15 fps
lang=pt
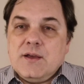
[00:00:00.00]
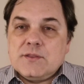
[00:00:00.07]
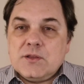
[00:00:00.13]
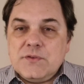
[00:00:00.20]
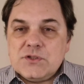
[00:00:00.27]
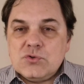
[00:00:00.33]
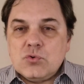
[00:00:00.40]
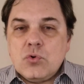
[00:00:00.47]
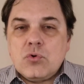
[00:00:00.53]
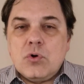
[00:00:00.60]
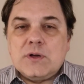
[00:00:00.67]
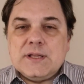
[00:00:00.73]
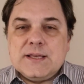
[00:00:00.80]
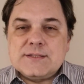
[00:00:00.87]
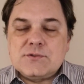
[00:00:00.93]
Talvez o Google
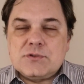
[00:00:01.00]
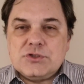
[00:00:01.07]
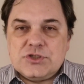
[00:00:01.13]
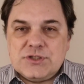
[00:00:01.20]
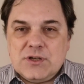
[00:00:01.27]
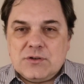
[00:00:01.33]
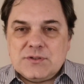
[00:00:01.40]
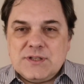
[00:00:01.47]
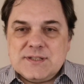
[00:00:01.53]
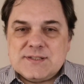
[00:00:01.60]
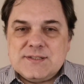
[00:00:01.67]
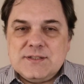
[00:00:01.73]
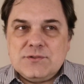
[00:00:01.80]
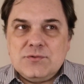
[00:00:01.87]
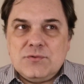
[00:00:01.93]
Glass original tenha
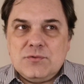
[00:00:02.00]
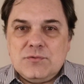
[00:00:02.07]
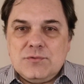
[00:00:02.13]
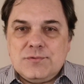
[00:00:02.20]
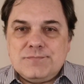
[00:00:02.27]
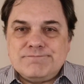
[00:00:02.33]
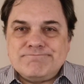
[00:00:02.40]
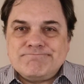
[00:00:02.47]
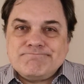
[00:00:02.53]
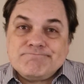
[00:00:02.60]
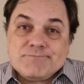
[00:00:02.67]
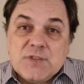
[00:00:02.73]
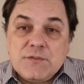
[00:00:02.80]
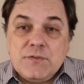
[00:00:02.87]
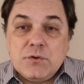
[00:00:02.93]
sido,
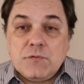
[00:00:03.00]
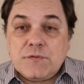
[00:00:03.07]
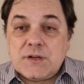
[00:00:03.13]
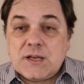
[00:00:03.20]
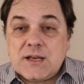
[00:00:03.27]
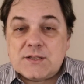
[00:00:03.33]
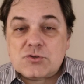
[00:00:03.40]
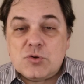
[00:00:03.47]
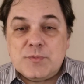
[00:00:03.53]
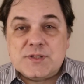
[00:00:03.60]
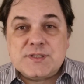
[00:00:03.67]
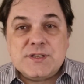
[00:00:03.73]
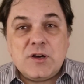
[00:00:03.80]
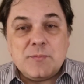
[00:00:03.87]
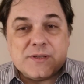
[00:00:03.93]
enfim, um fracasso
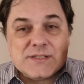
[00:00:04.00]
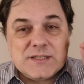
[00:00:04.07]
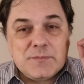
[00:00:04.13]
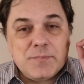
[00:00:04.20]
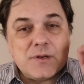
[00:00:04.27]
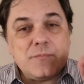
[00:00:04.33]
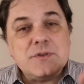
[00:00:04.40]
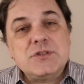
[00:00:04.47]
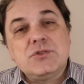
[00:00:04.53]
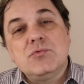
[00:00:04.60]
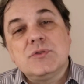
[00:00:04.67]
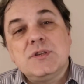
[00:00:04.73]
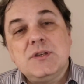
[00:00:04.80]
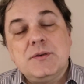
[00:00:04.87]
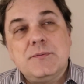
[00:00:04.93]
comercial, mas ele
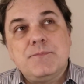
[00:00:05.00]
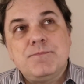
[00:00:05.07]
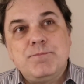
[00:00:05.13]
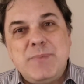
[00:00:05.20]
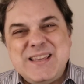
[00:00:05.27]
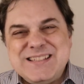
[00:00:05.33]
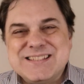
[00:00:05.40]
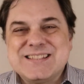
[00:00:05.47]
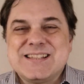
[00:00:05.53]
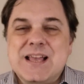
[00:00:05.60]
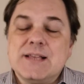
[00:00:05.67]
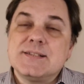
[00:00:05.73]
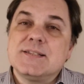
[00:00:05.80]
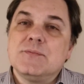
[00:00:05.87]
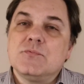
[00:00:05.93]
permitiu que
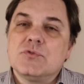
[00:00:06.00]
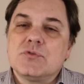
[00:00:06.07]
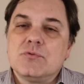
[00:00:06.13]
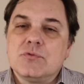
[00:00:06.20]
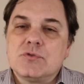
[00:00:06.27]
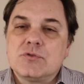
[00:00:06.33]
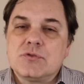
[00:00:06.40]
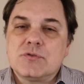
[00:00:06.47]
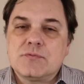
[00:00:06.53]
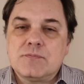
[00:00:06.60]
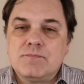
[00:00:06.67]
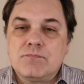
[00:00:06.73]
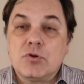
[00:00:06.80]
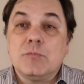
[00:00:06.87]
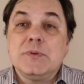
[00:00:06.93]
pensássemos nos
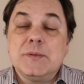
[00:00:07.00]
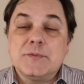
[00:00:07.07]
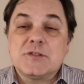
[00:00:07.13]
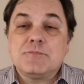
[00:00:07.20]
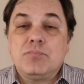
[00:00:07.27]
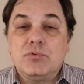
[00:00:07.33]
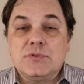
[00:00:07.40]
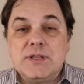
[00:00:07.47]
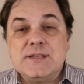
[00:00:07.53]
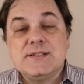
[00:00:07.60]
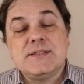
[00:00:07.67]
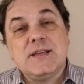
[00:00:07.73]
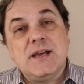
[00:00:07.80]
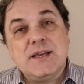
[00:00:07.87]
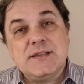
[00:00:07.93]
problemas
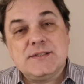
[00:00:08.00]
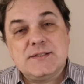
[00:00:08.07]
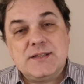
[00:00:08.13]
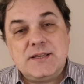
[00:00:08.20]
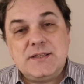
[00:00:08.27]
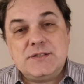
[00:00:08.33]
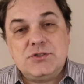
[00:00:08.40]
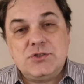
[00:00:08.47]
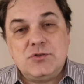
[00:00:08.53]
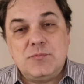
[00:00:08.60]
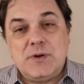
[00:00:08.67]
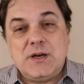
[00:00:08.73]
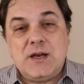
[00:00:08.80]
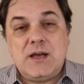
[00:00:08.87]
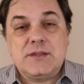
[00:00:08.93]
potenciais aí de
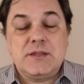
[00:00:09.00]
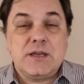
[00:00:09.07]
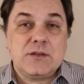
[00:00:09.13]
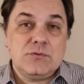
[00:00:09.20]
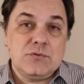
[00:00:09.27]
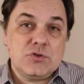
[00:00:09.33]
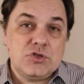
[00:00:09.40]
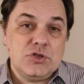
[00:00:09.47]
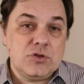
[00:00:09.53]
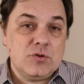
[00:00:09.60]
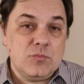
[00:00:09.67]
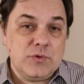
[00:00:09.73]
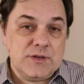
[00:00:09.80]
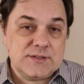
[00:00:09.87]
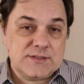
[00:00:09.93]
uma tecnologia
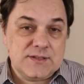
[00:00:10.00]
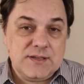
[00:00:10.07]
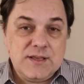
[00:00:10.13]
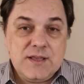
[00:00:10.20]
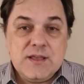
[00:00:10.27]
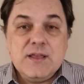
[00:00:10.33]
como essa.